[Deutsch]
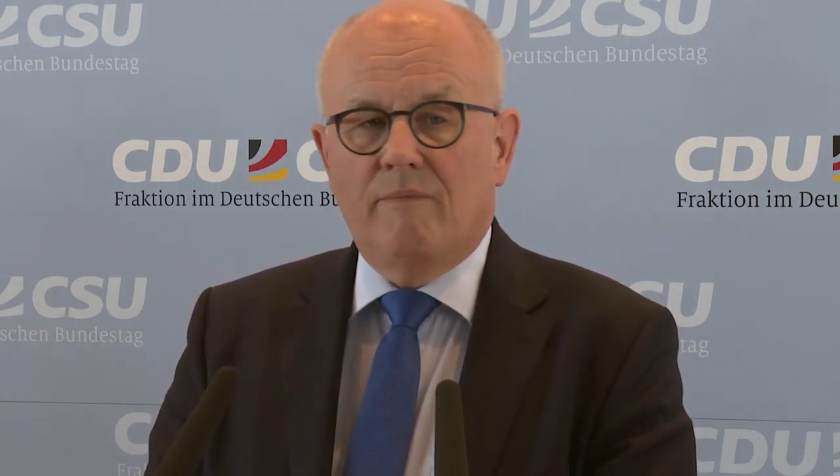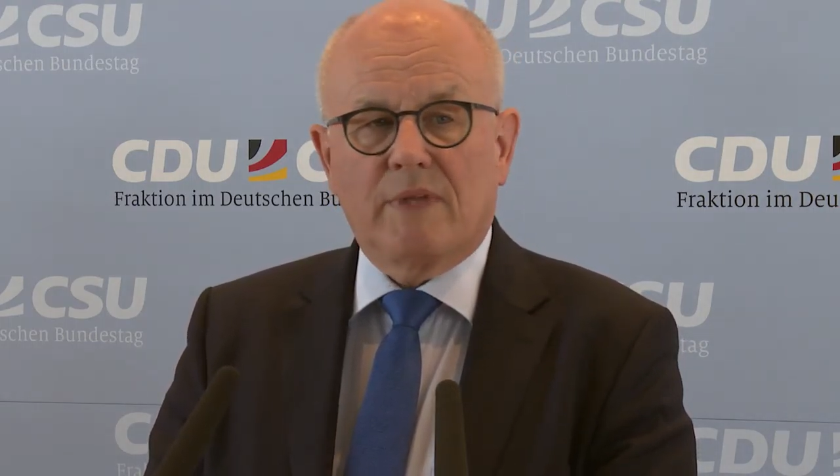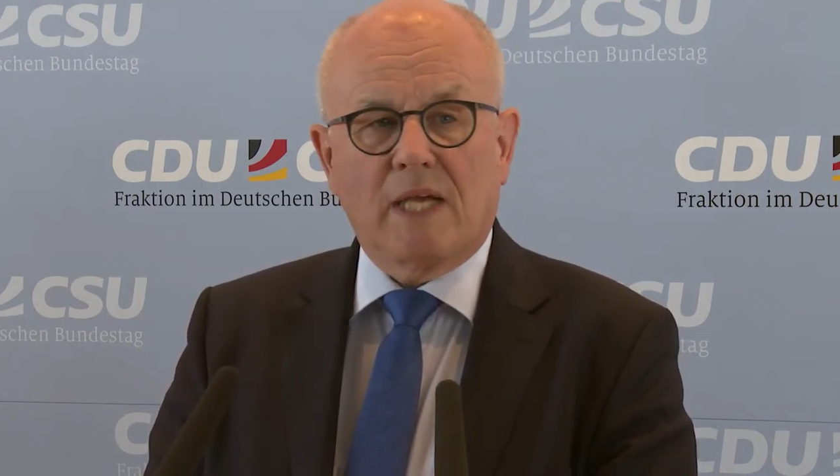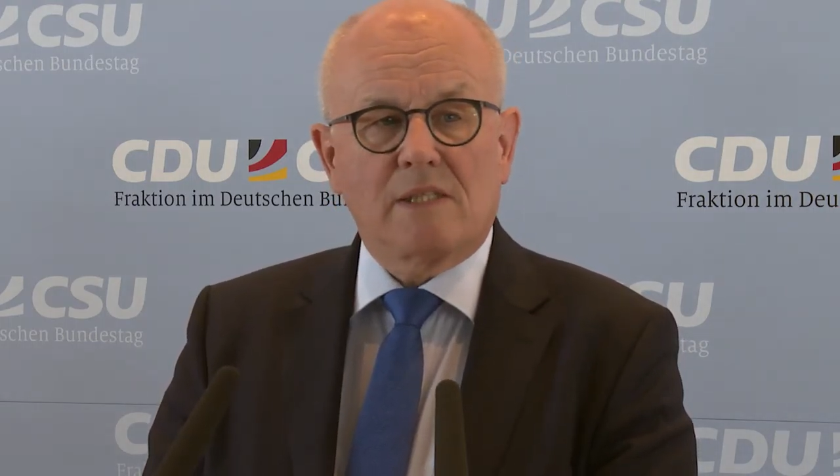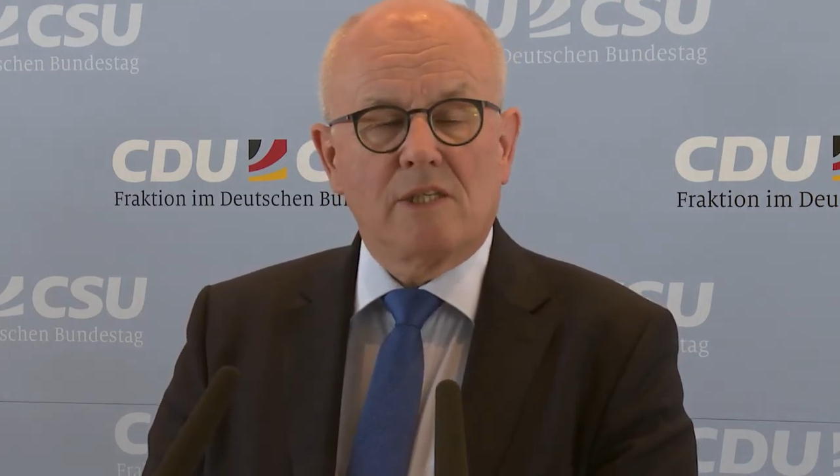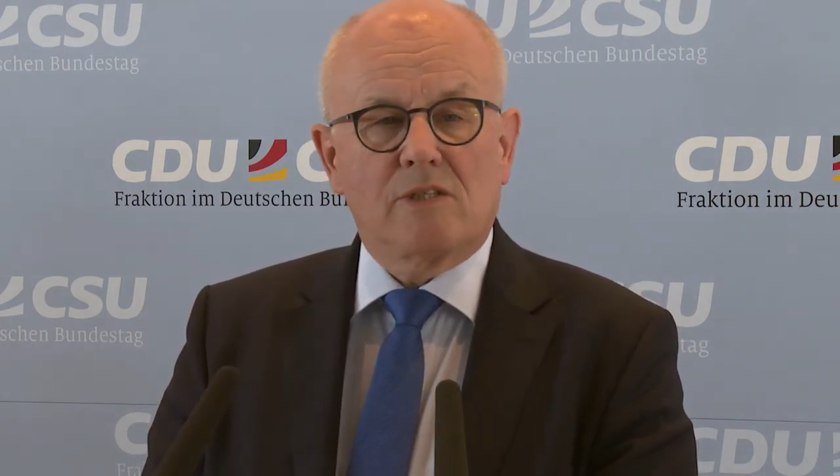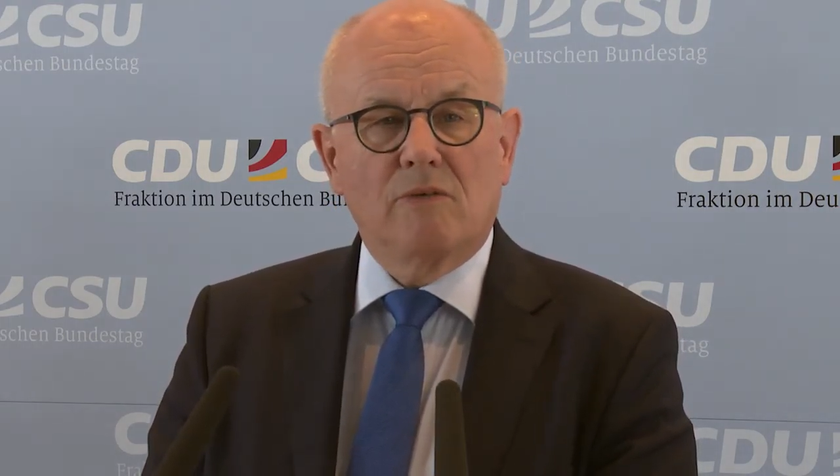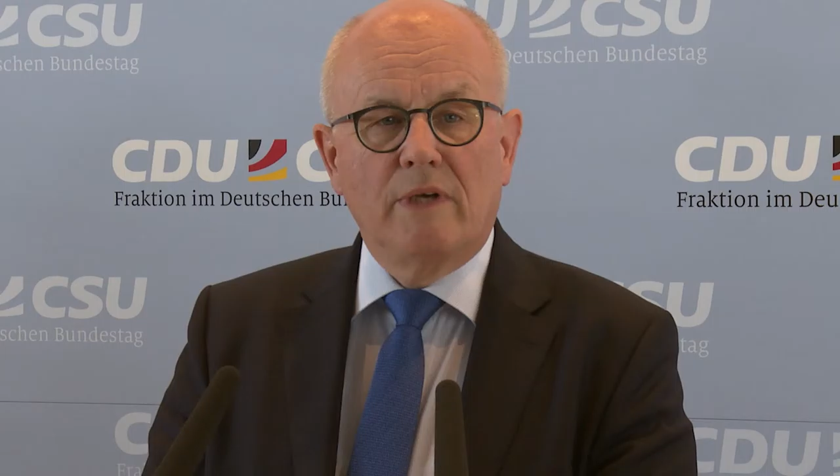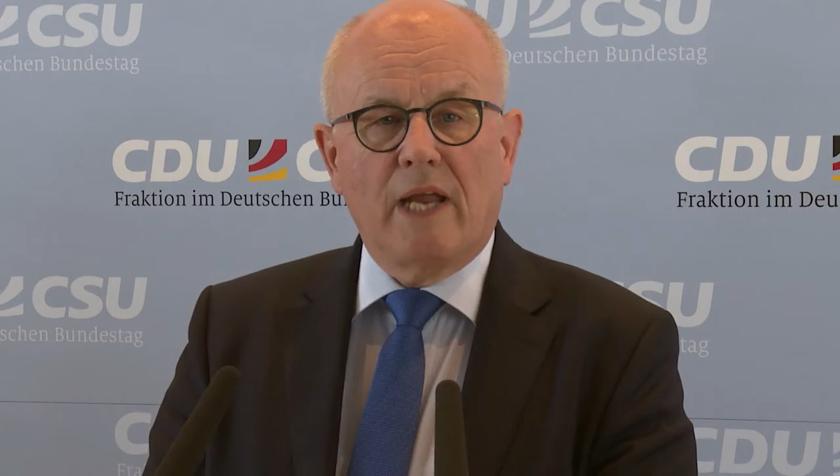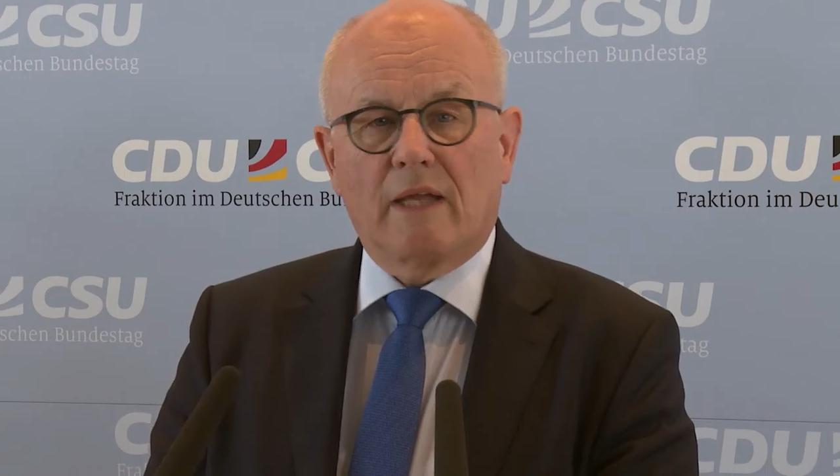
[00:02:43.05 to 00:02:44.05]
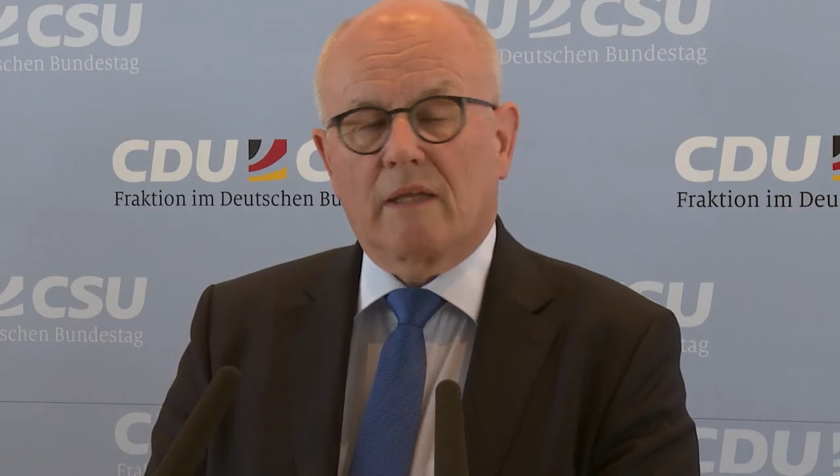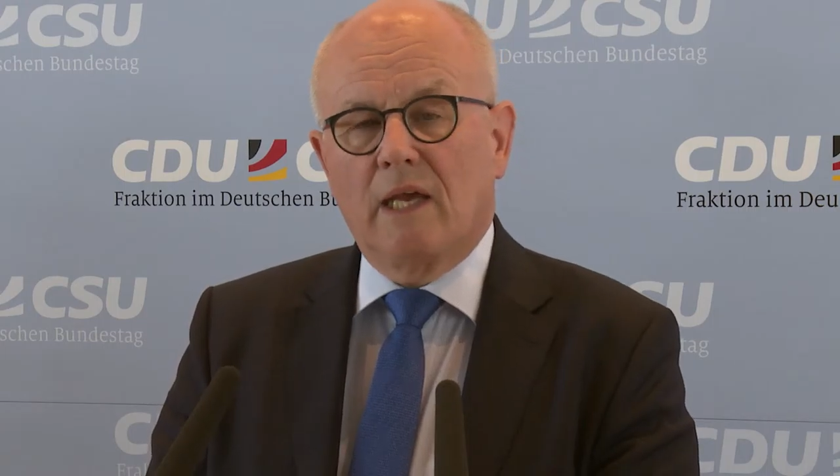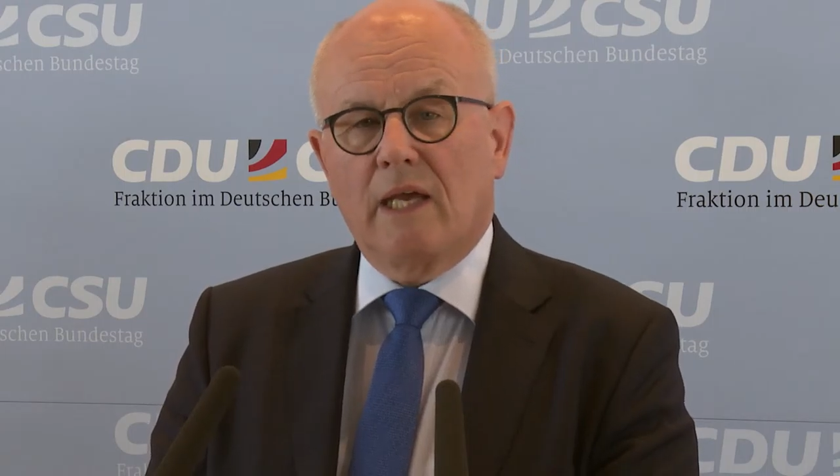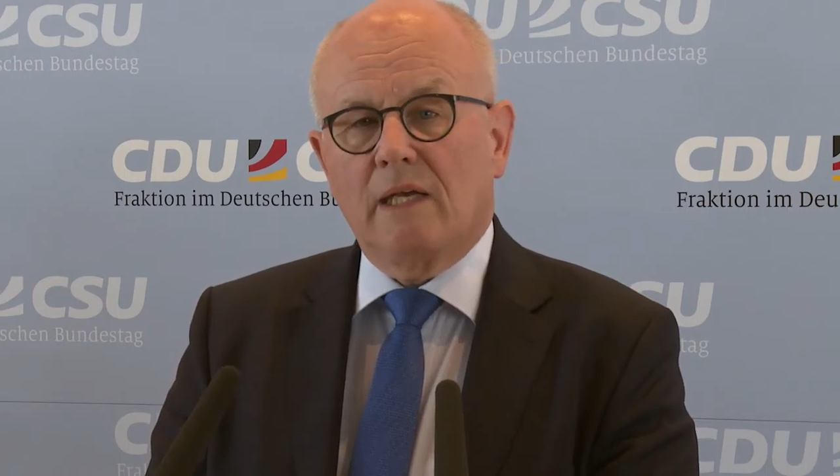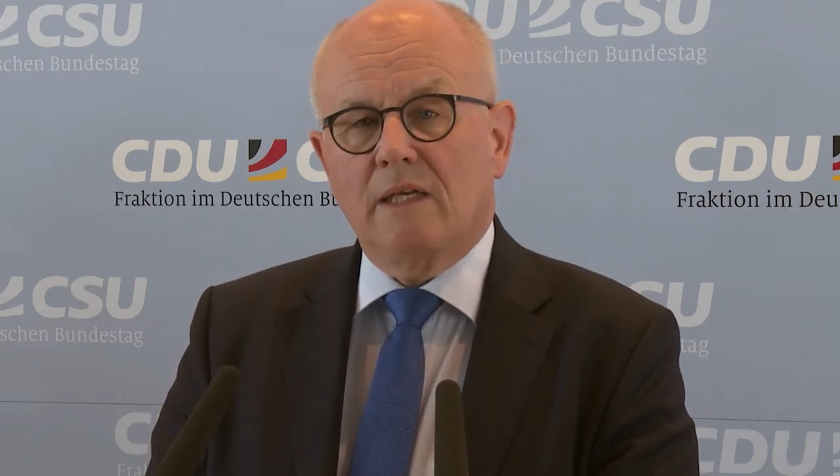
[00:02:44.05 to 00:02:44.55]
Das ist
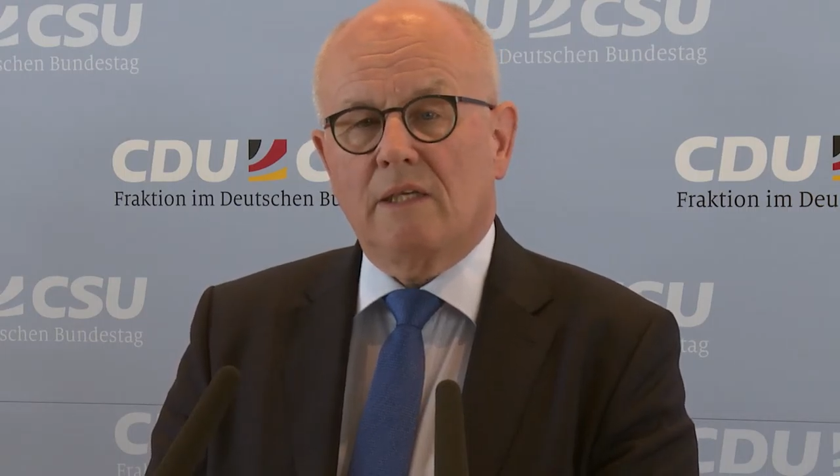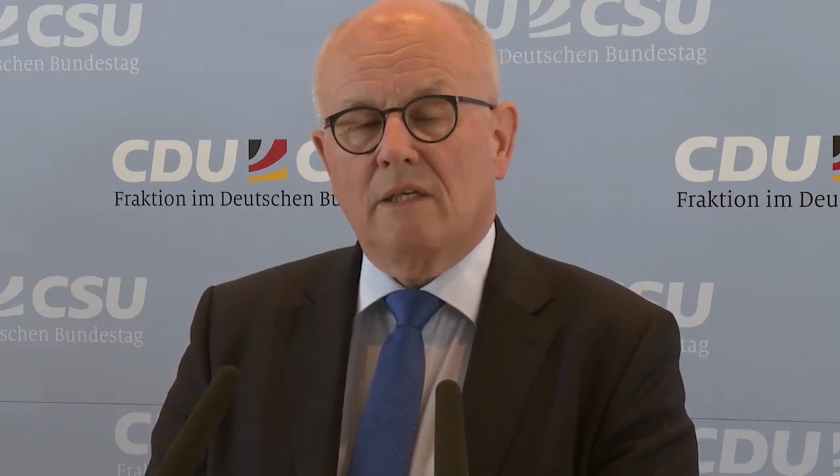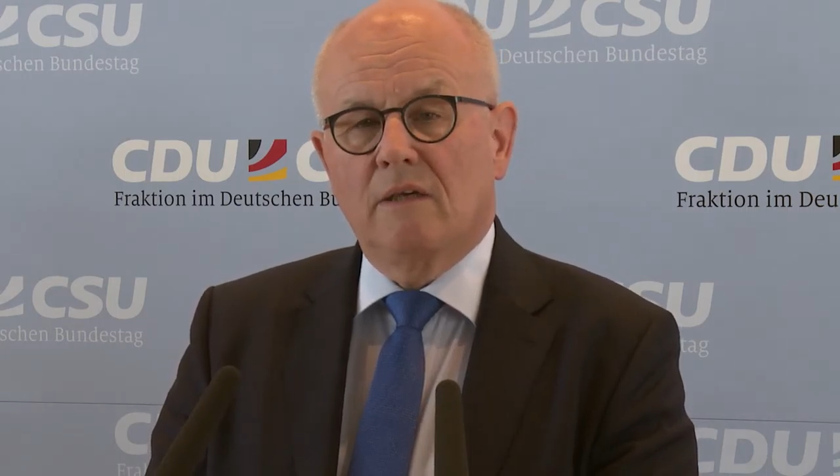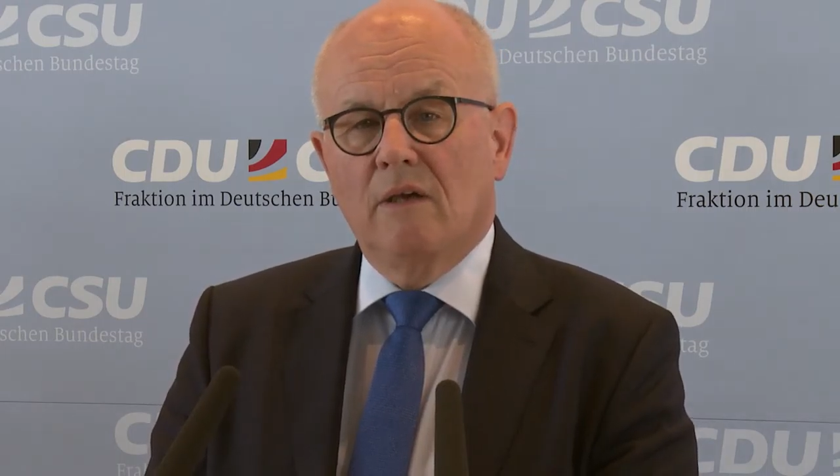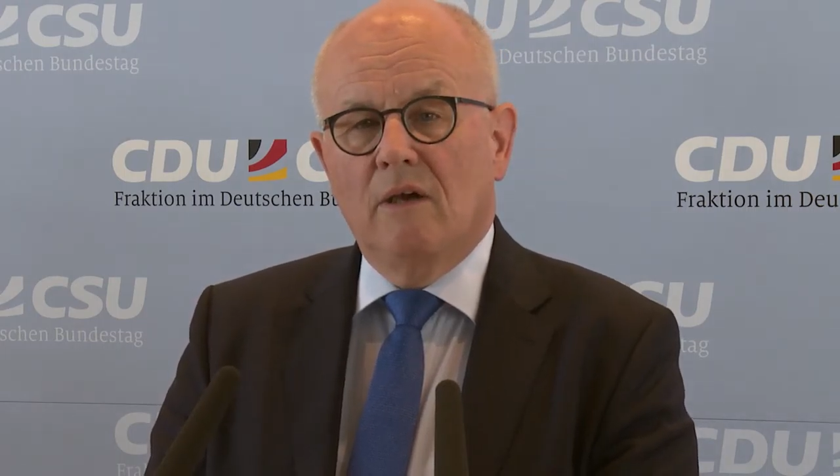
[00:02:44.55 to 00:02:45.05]
unerträglich